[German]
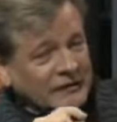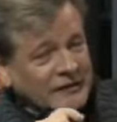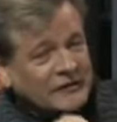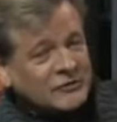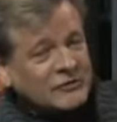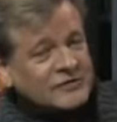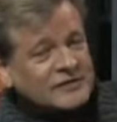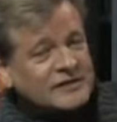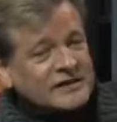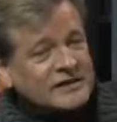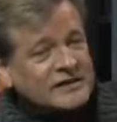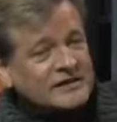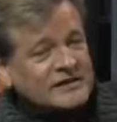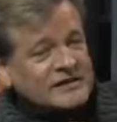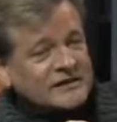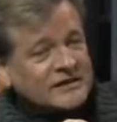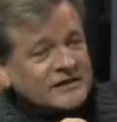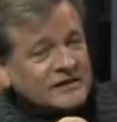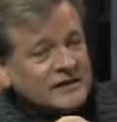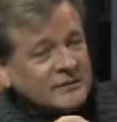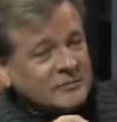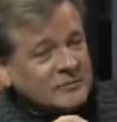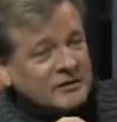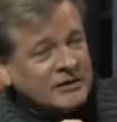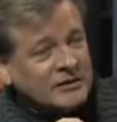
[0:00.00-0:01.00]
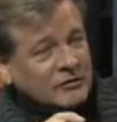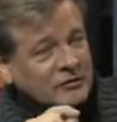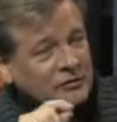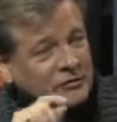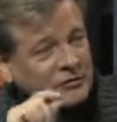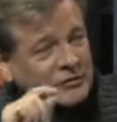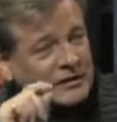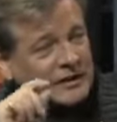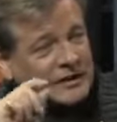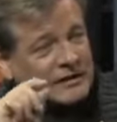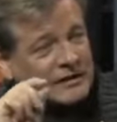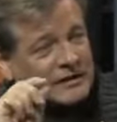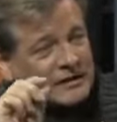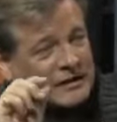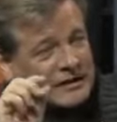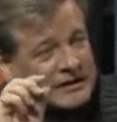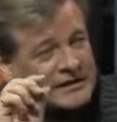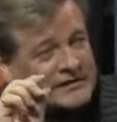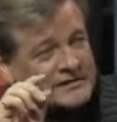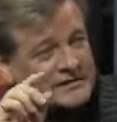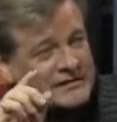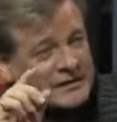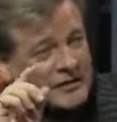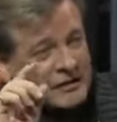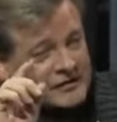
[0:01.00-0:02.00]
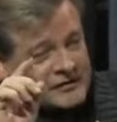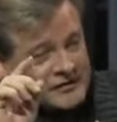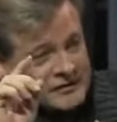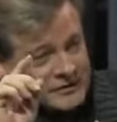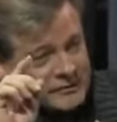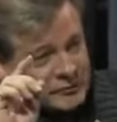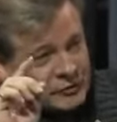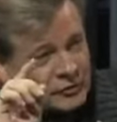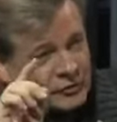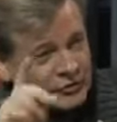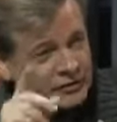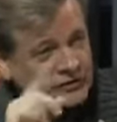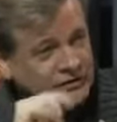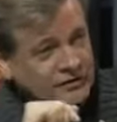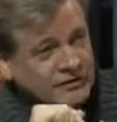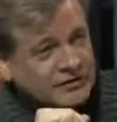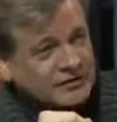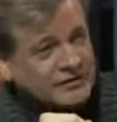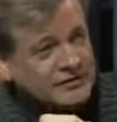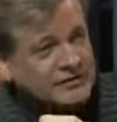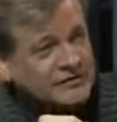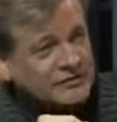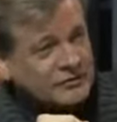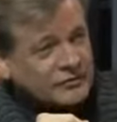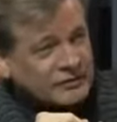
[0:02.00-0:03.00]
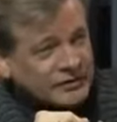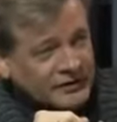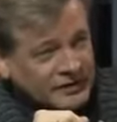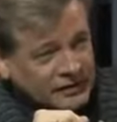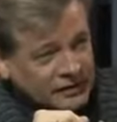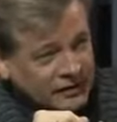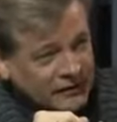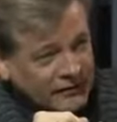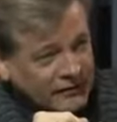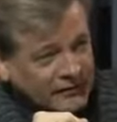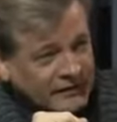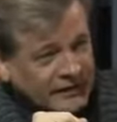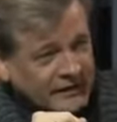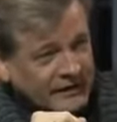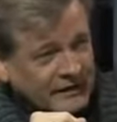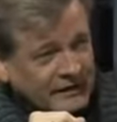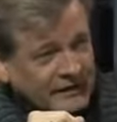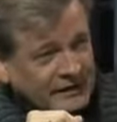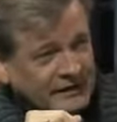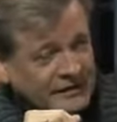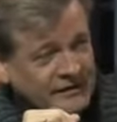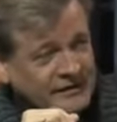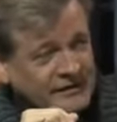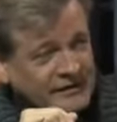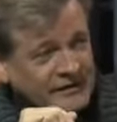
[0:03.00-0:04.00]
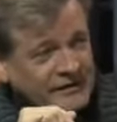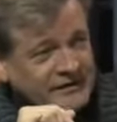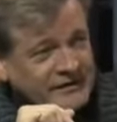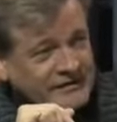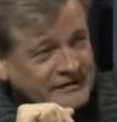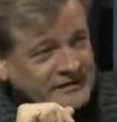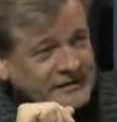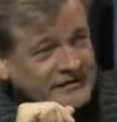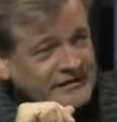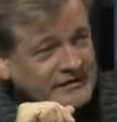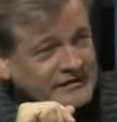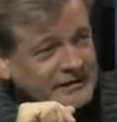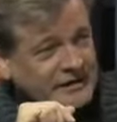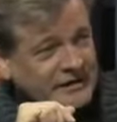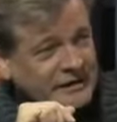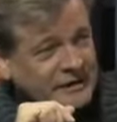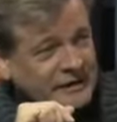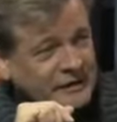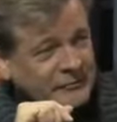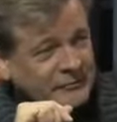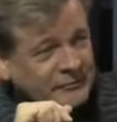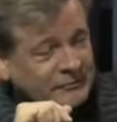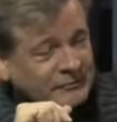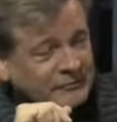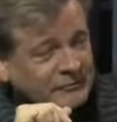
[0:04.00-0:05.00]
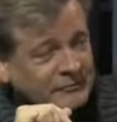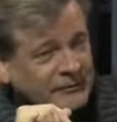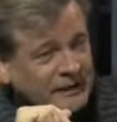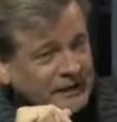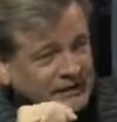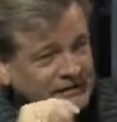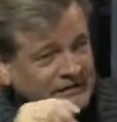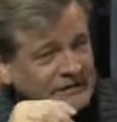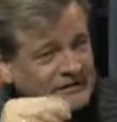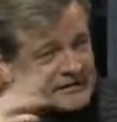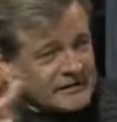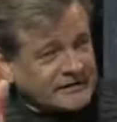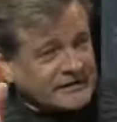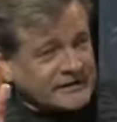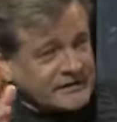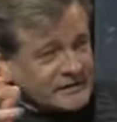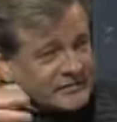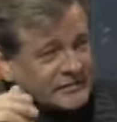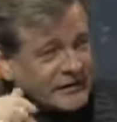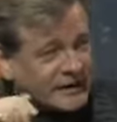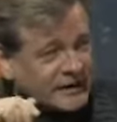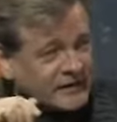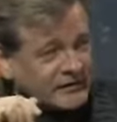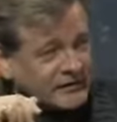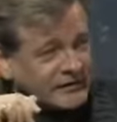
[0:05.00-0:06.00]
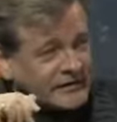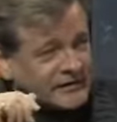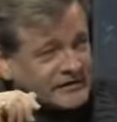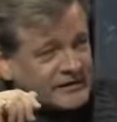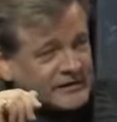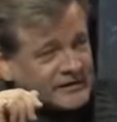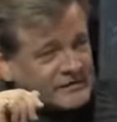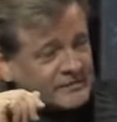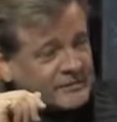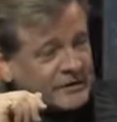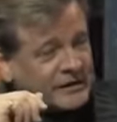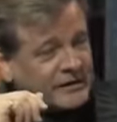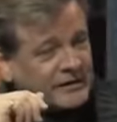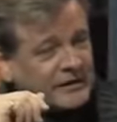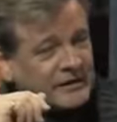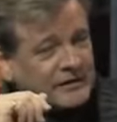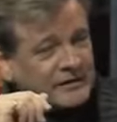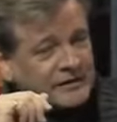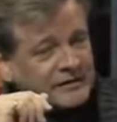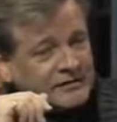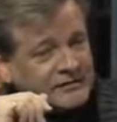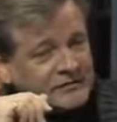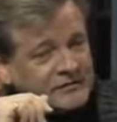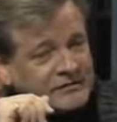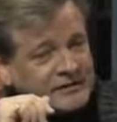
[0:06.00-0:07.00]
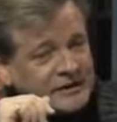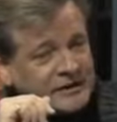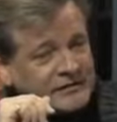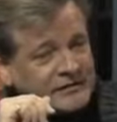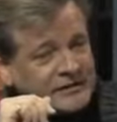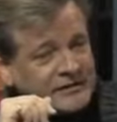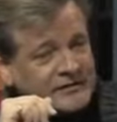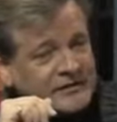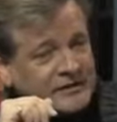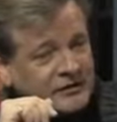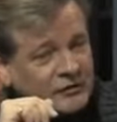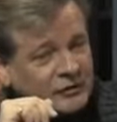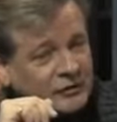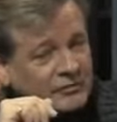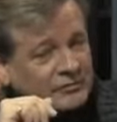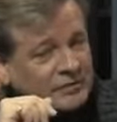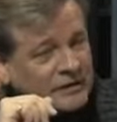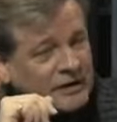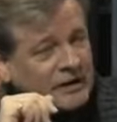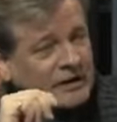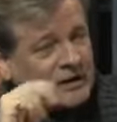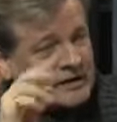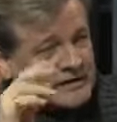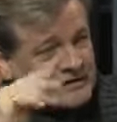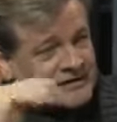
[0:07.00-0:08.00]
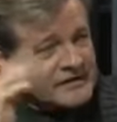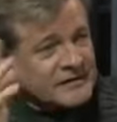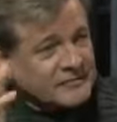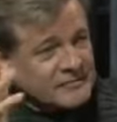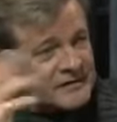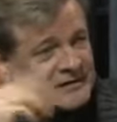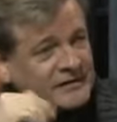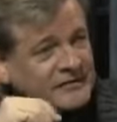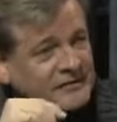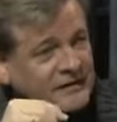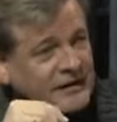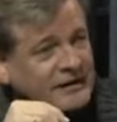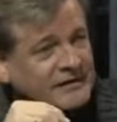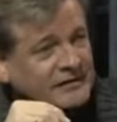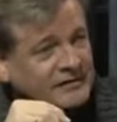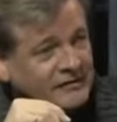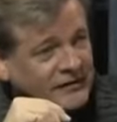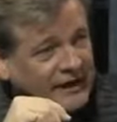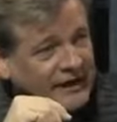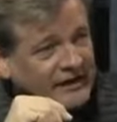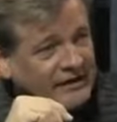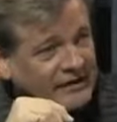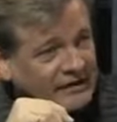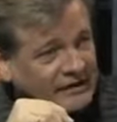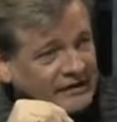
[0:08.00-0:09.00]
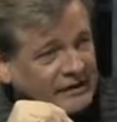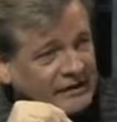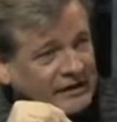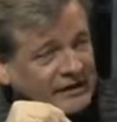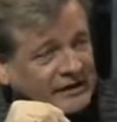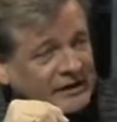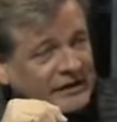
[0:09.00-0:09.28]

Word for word: Wenn du sagst, der Nibiru ist aus dem Gürtel des Orion, ist das ja, ich sage das jetzt mal etwas despektierlich und etwas salopp, ziemlich weit weg.